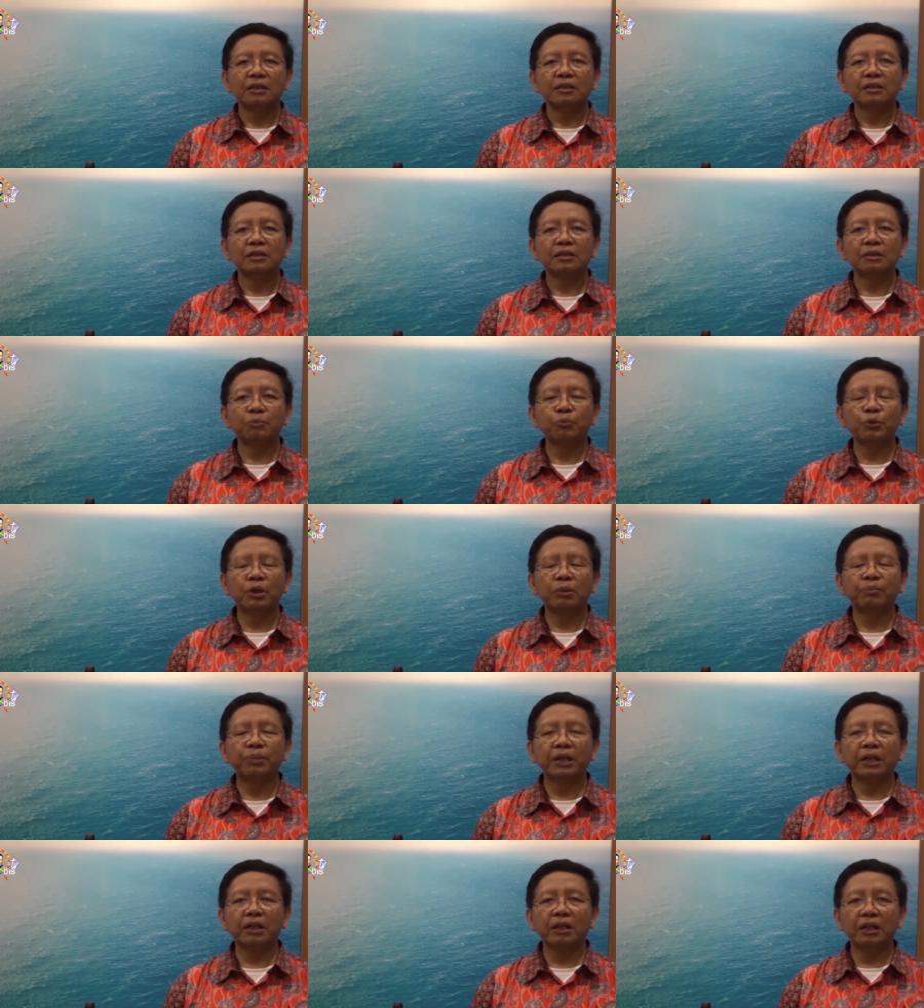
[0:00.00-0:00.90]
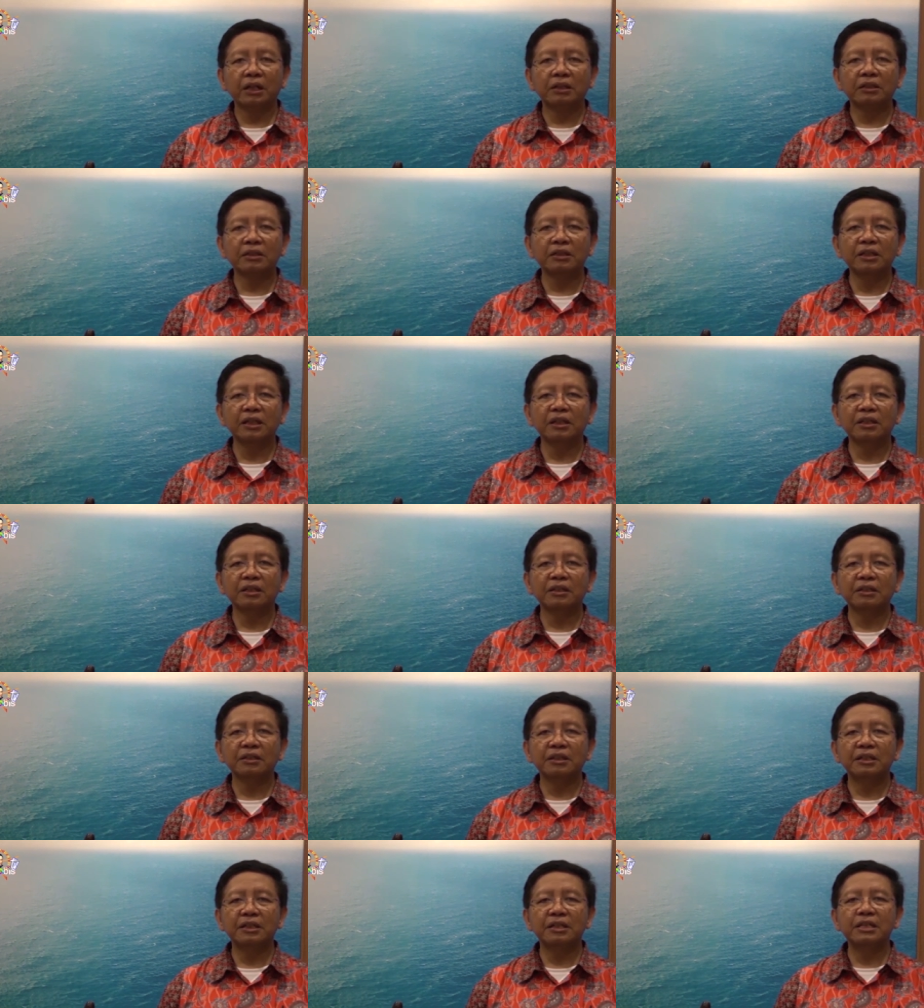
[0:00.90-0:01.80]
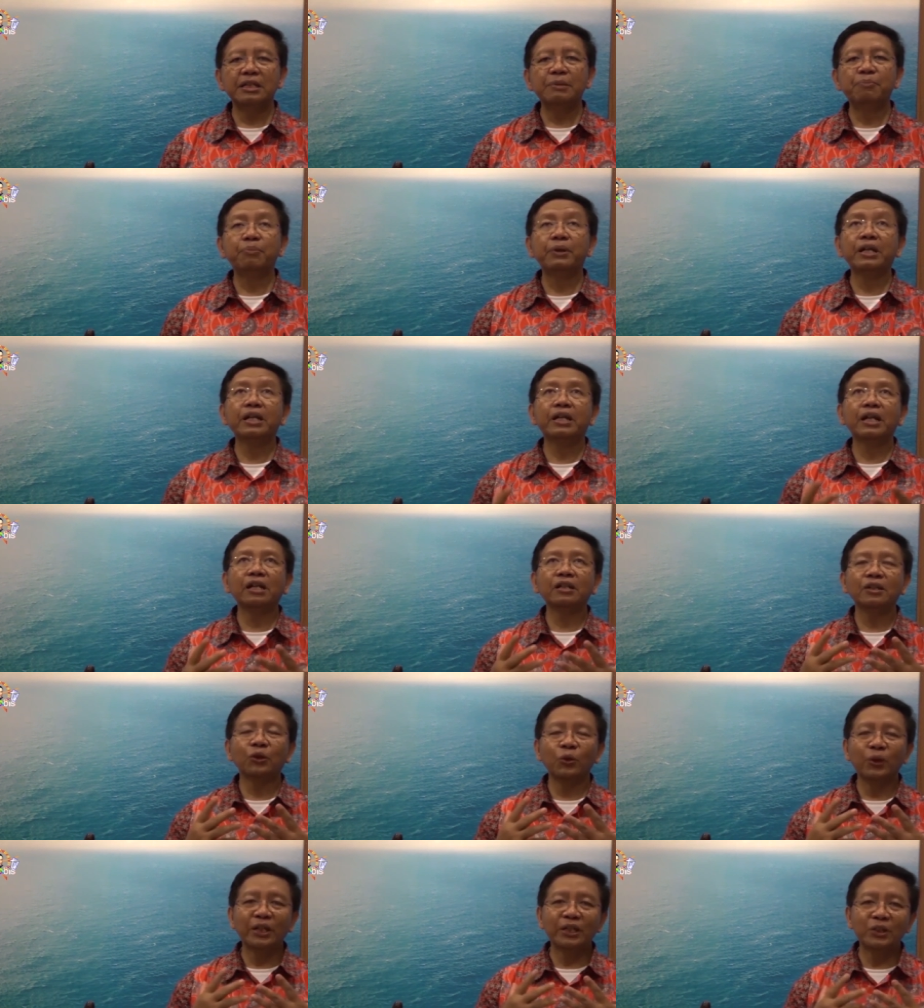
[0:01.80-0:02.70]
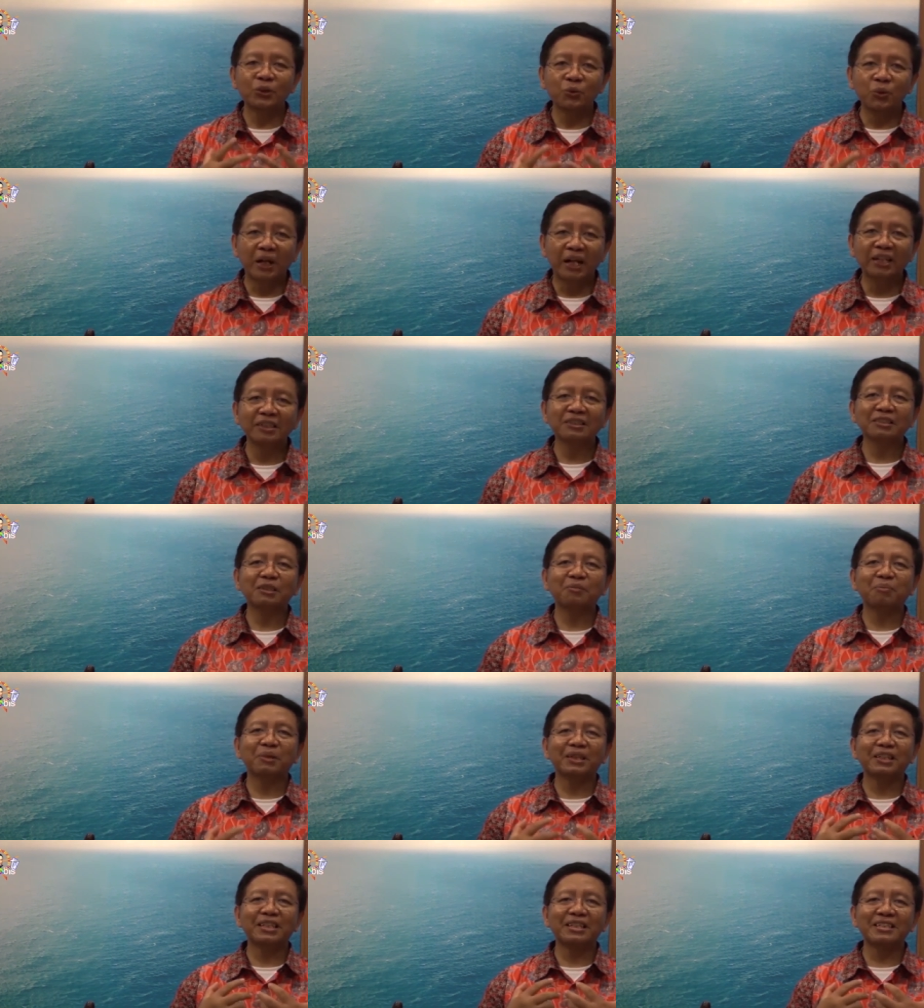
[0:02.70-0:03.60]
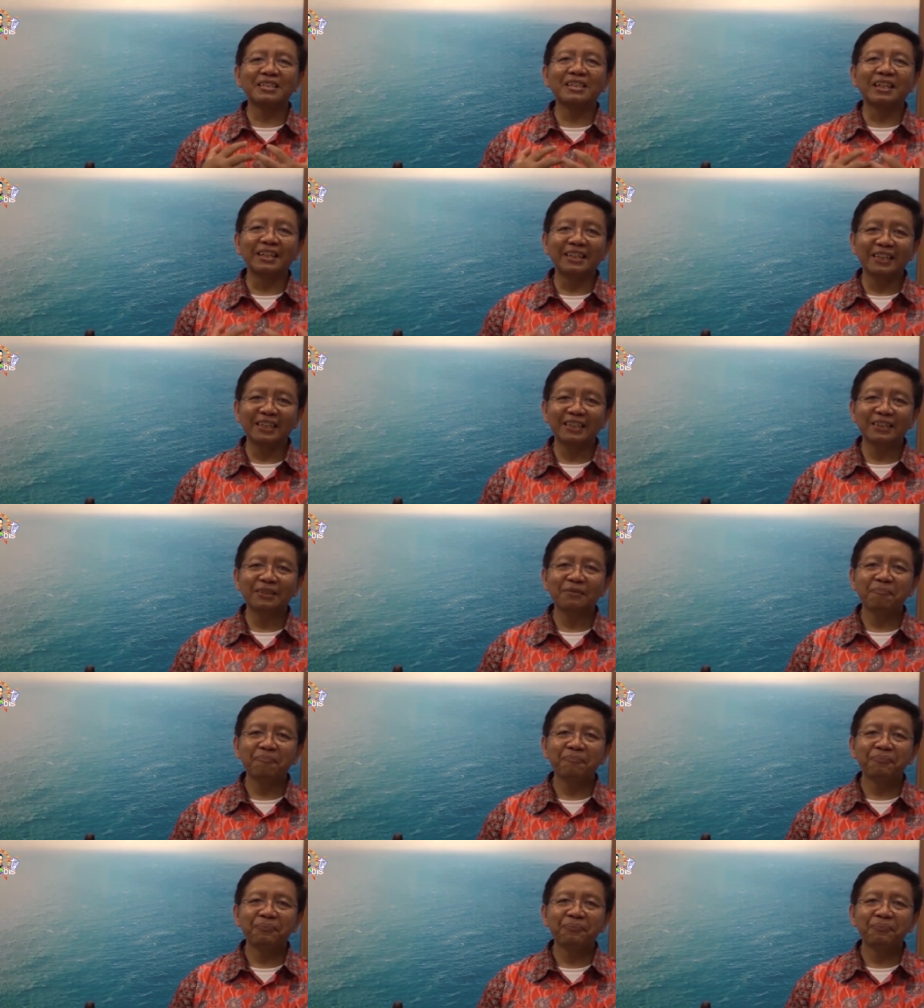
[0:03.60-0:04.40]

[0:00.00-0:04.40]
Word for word: Sebuah berkat yang diberikan oleh Tuhan kepada saya